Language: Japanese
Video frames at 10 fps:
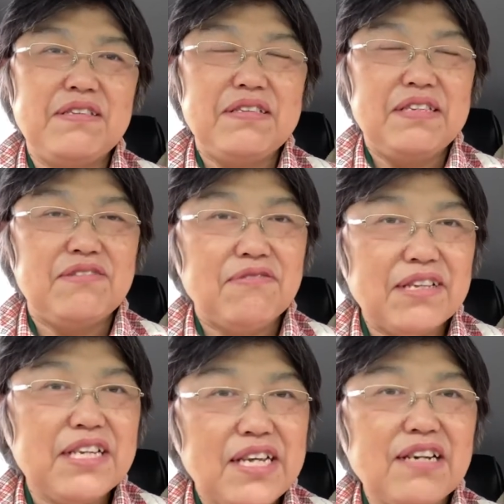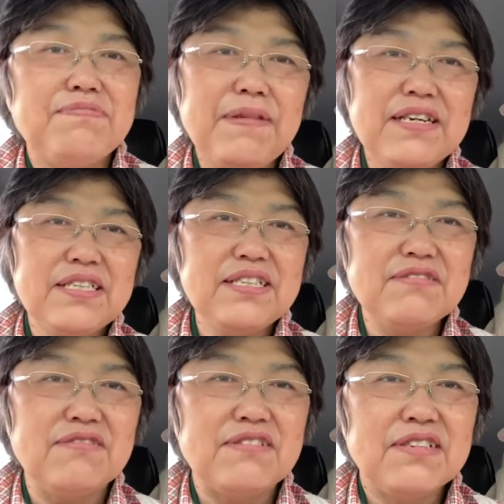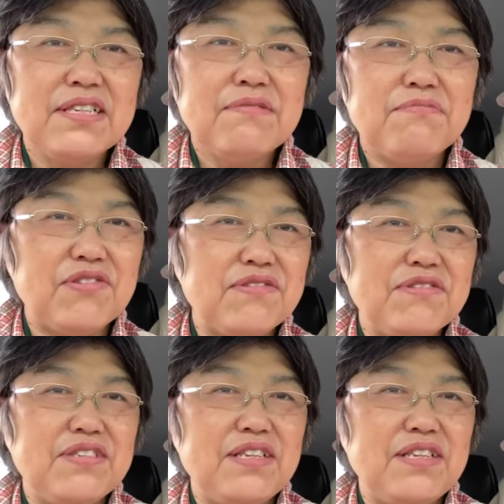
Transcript: 人はね ひゃくパーセント もう